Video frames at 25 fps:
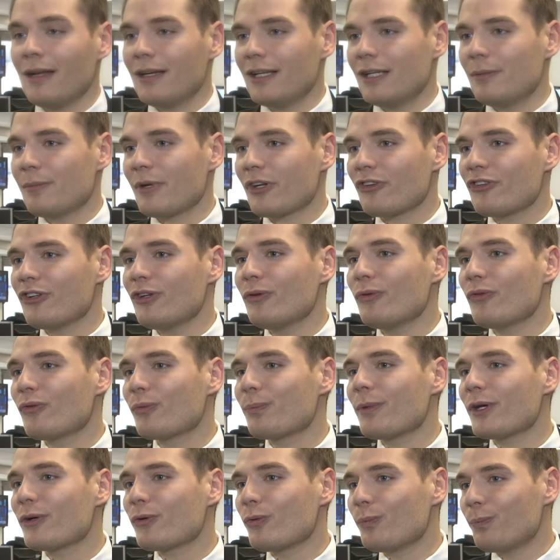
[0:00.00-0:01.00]
les marchés ne
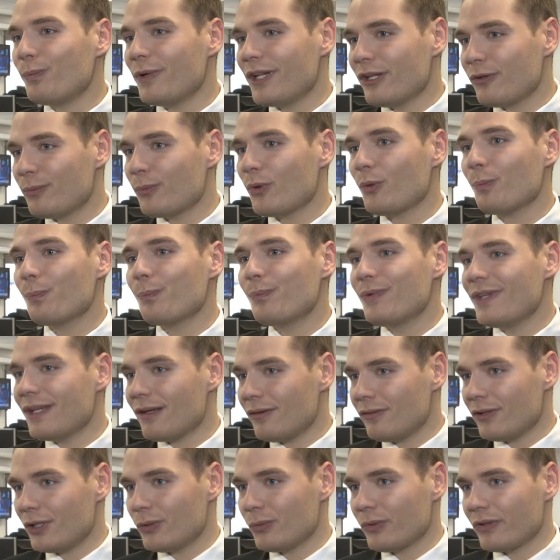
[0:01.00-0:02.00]
sont pas complètement
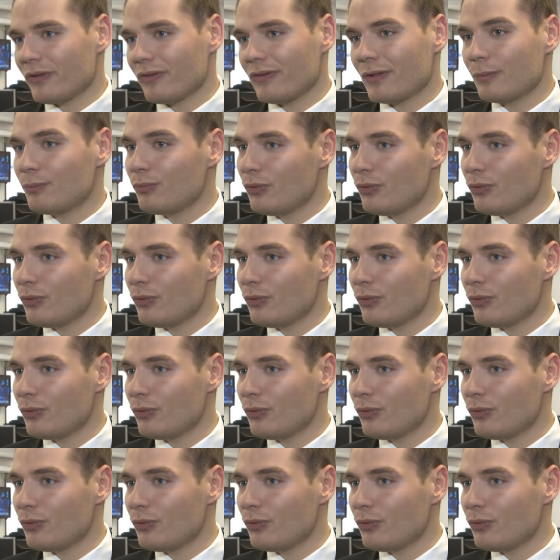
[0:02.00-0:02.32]
bien valorisés.